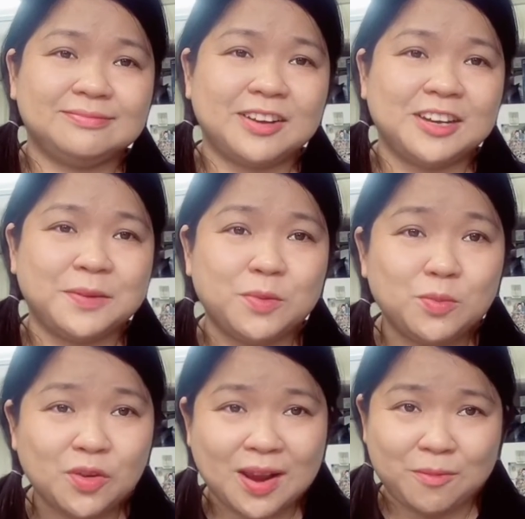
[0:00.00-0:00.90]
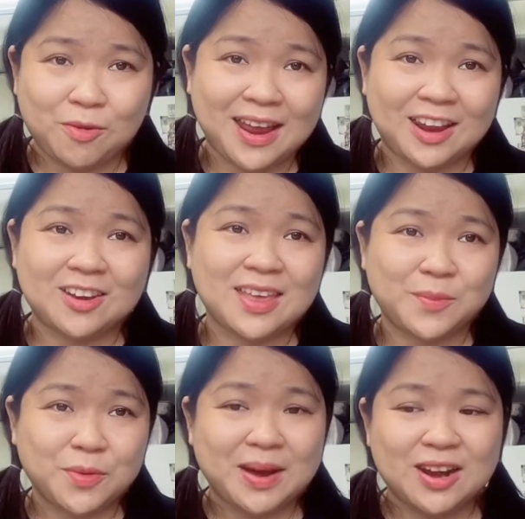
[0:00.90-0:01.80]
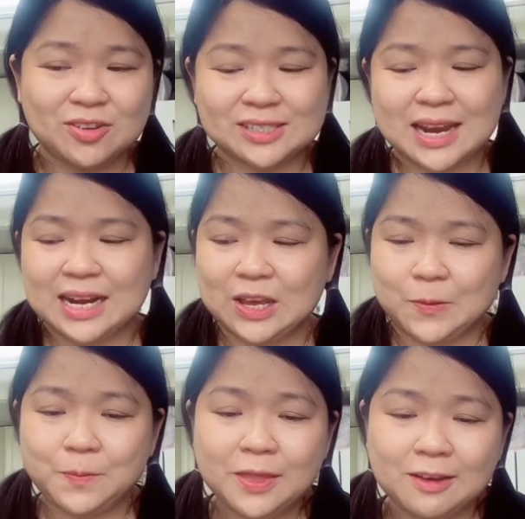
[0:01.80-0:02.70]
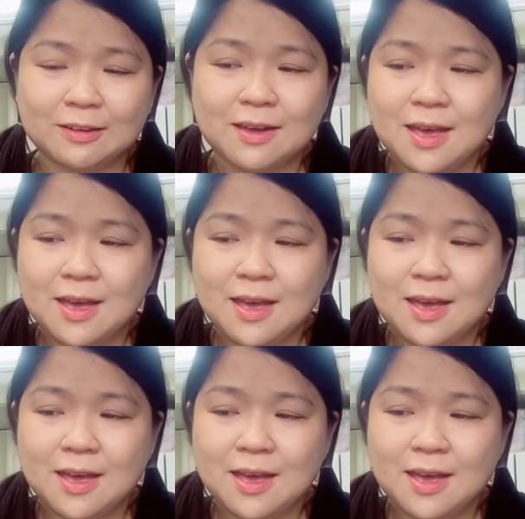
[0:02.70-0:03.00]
mọi người muốn mua làm quà để có thể mua bánh đậu xanh này cũng được